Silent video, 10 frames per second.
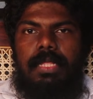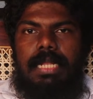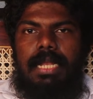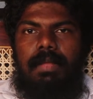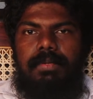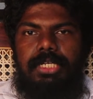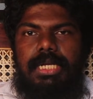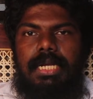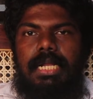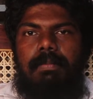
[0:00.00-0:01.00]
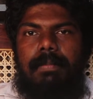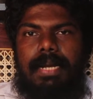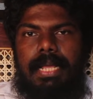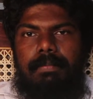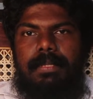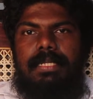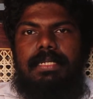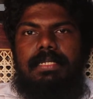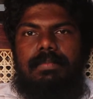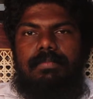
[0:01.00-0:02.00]
நல்ல விஷயங்களை
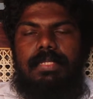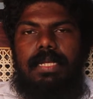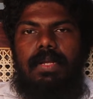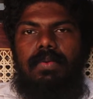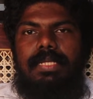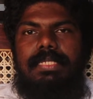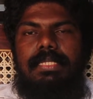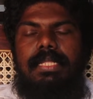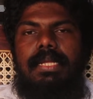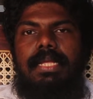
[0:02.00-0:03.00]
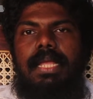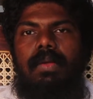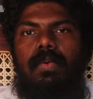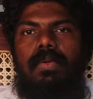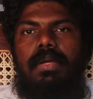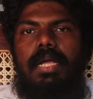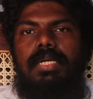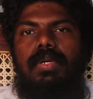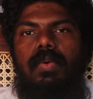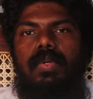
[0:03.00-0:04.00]
படைப்பதற்கு எங்களுடைய சிந்தனையை
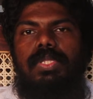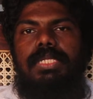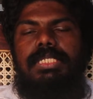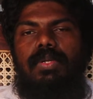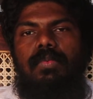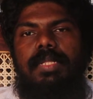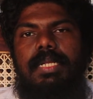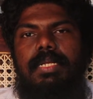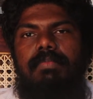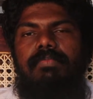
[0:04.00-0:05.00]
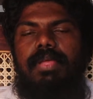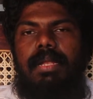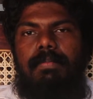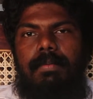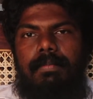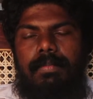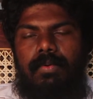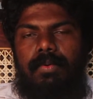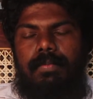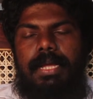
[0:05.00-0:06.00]
ஒழுங்காக கோர்த்து சொல்வதற்கும் விகல்பம்
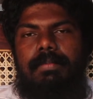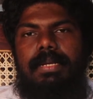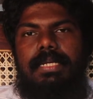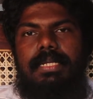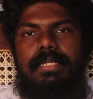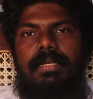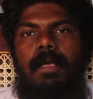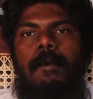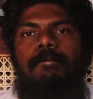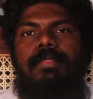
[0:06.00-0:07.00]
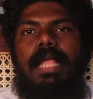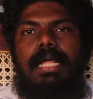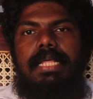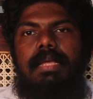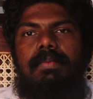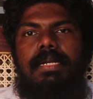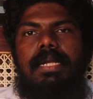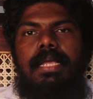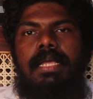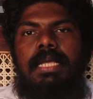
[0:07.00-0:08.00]
ஒரு பயன் பயன்படுகிறது
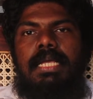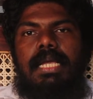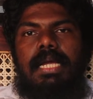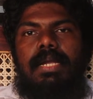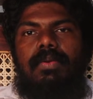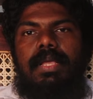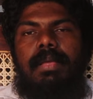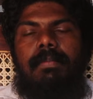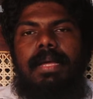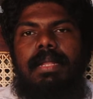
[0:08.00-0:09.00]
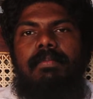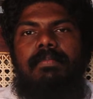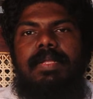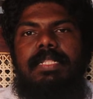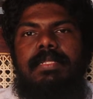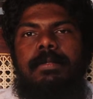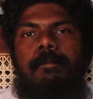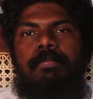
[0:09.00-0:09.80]
அதேவேளை எங்களுடைய மனம் வந்து